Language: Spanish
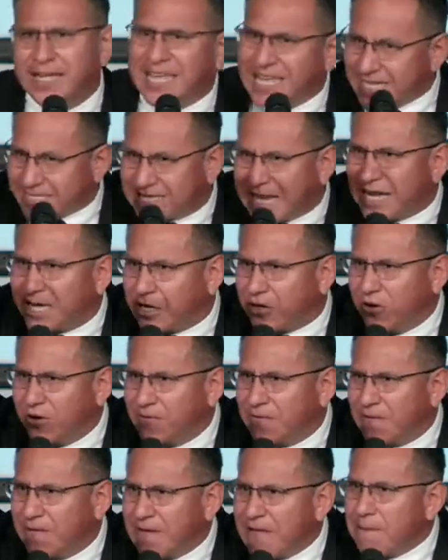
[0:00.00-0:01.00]
sale, ¿no?
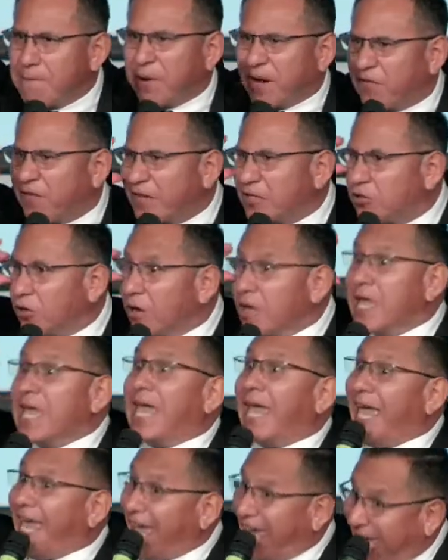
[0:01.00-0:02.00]
Perfecto.
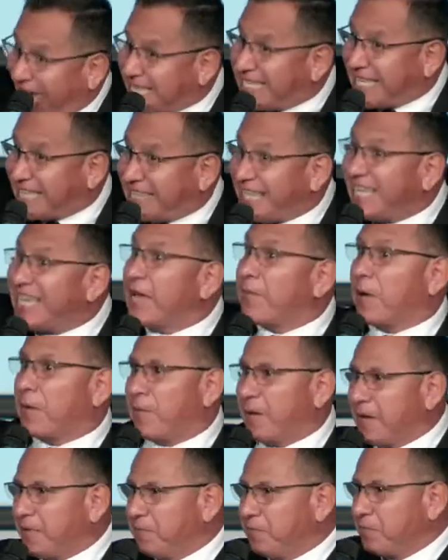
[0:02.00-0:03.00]
Ese tenía
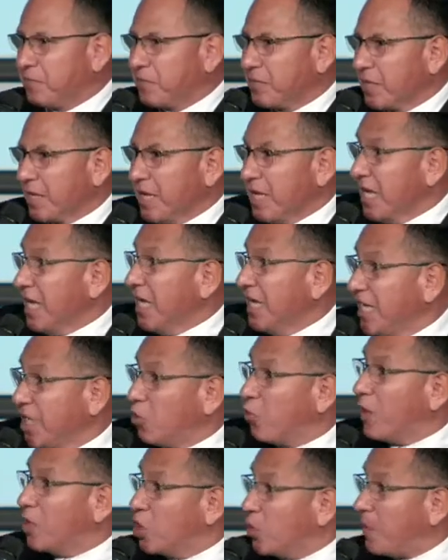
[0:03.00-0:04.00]
papá. Y
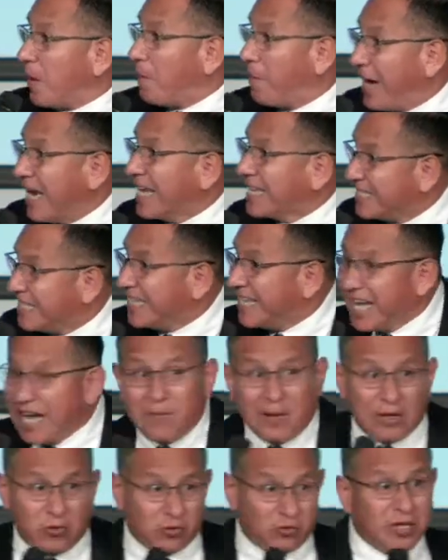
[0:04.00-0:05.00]
cuando papá castigaba
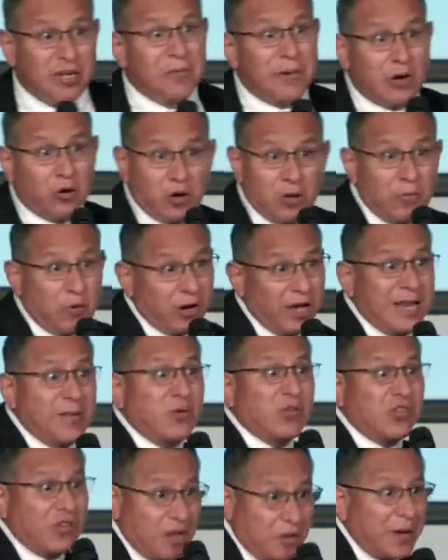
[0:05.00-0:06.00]
a los tres varones, porque éramos
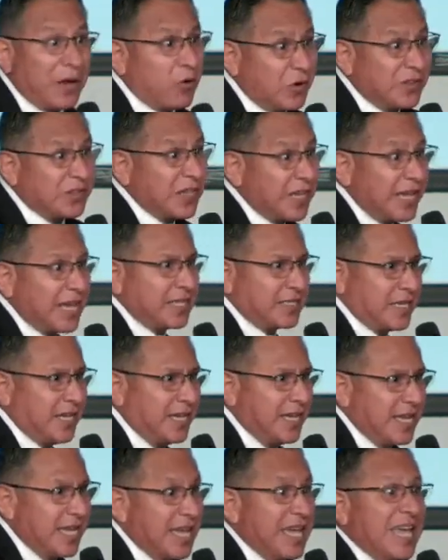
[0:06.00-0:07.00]
tres varones en casa,
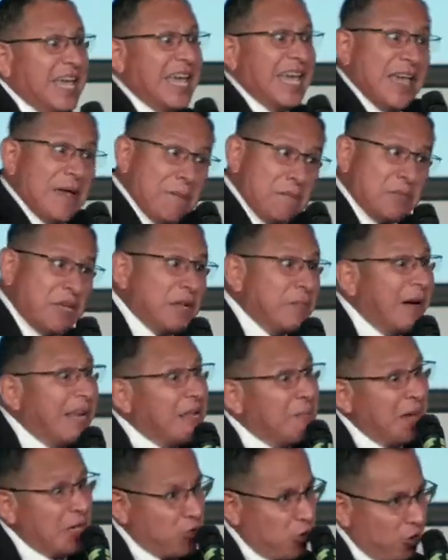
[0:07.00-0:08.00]
mi hermana
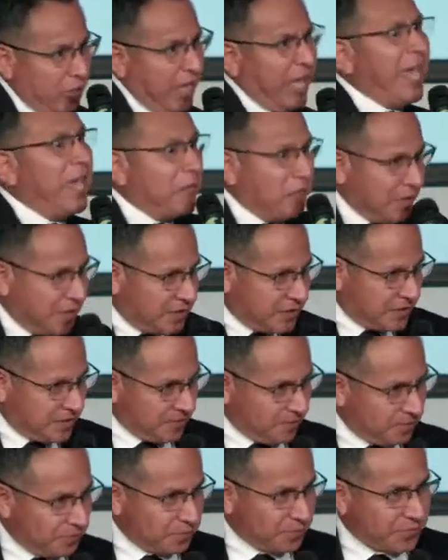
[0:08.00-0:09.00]
mayor, Evis,
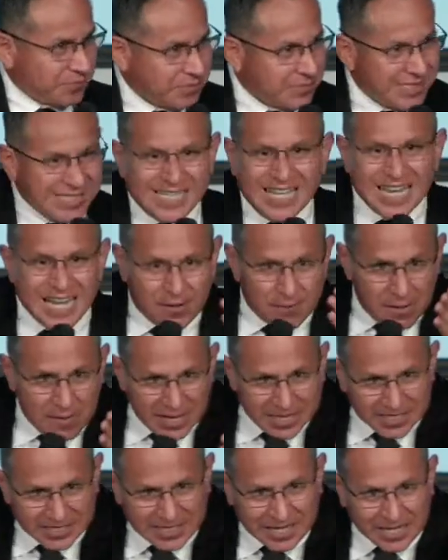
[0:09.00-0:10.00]
la mamá
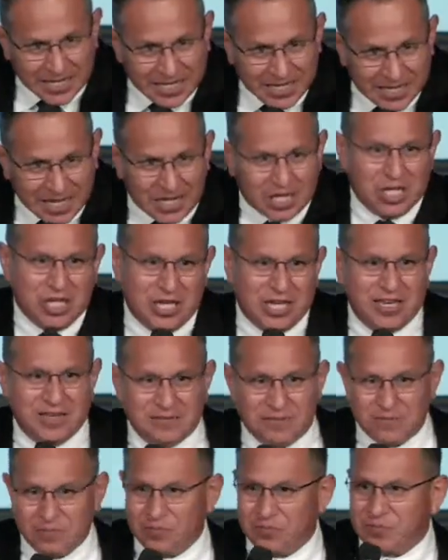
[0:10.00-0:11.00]
de esta linda niña,
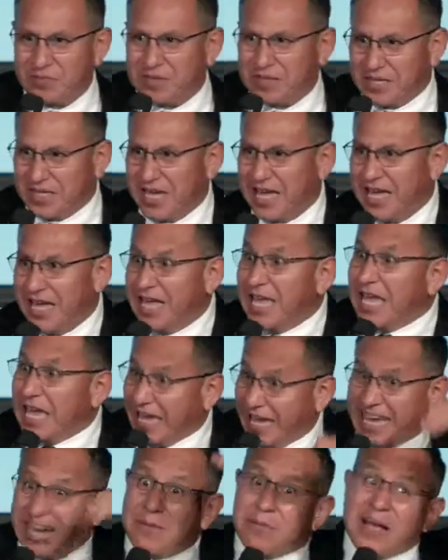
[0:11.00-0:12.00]
ya
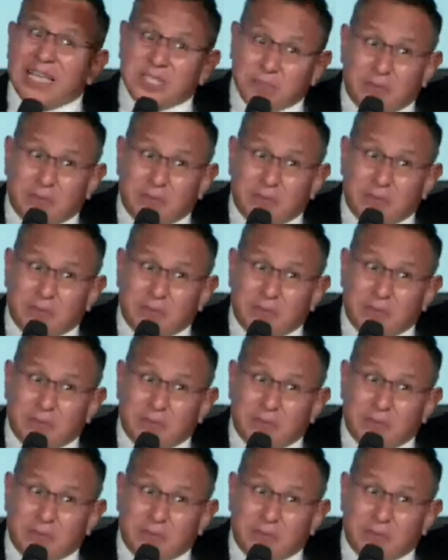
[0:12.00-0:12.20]
era más